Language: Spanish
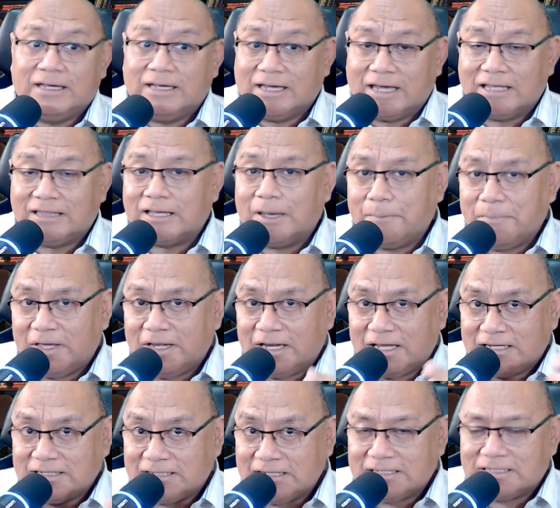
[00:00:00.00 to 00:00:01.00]
que también
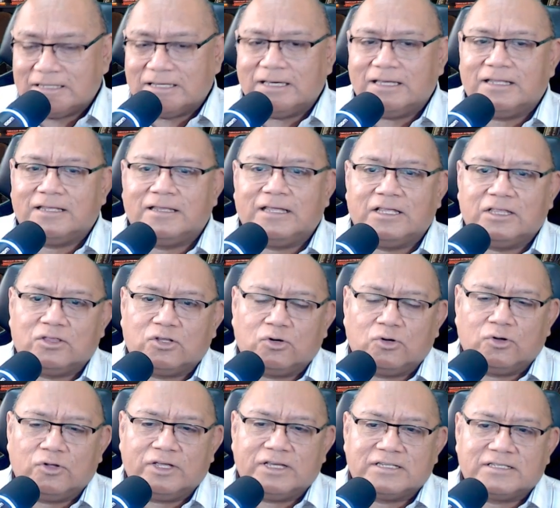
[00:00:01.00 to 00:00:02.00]
existe
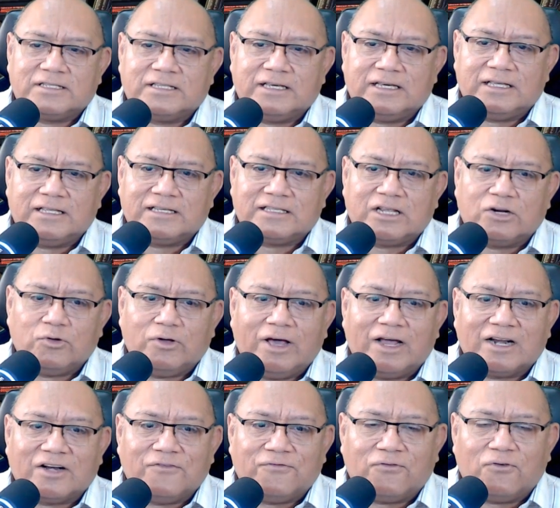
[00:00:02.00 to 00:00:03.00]
dentro de este, esta nueva
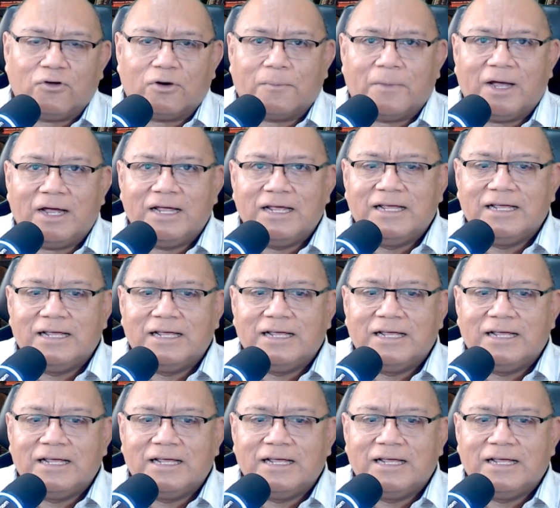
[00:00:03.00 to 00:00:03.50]
reforma,